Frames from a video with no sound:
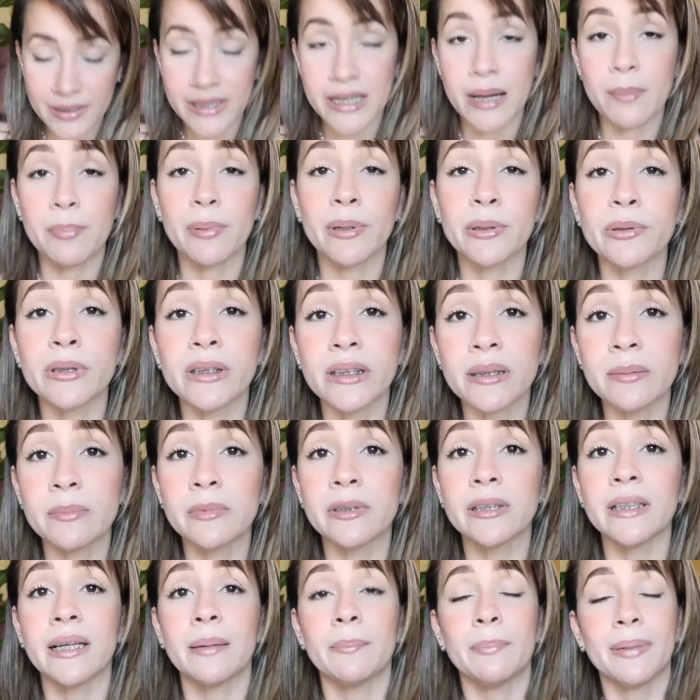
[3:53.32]
Ya por
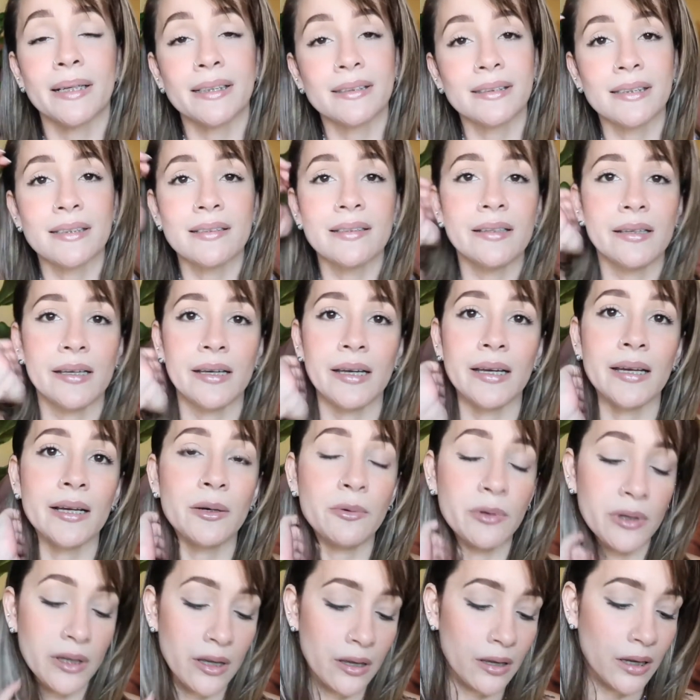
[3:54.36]
último, en la parte de
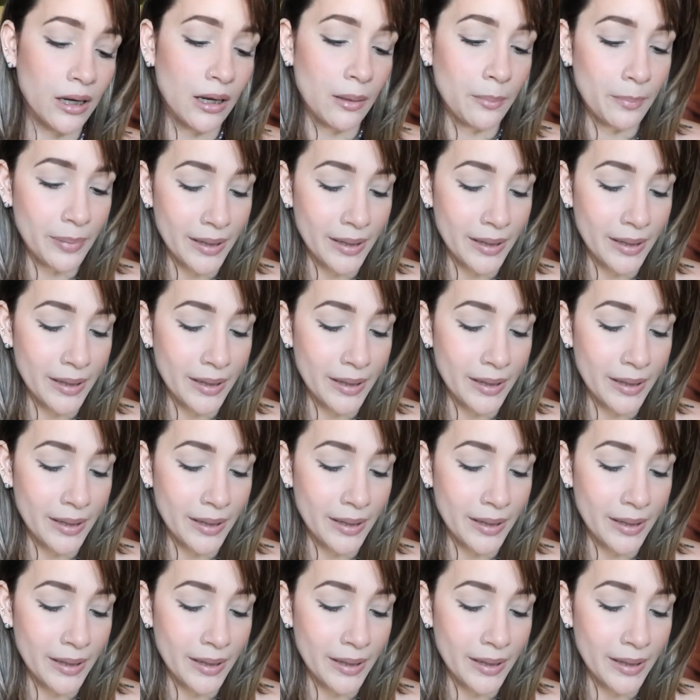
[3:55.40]
cuidado de la